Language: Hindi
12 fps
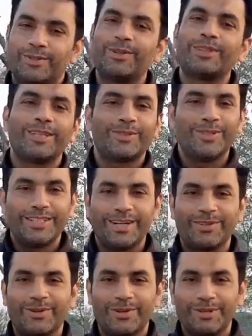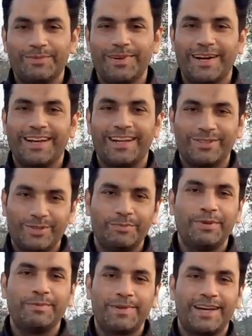चलते तो सिसान रोटी पकाना जो
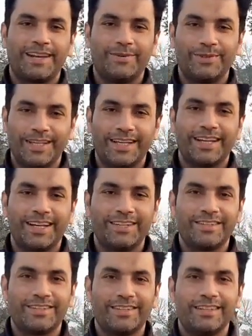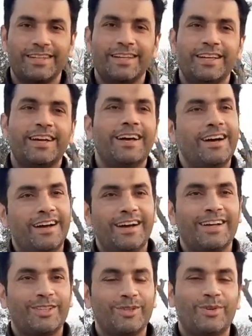भी पकाना वो चिलानी बनानी है ऐसी छोटी हाँ,
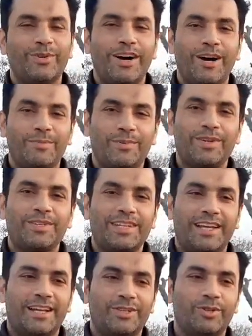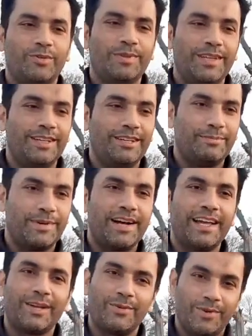सारी तो आपको इंशाल्लाह जो भी
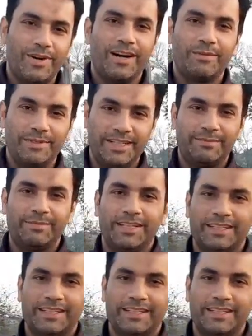पकाएंगे वो अपडेट छत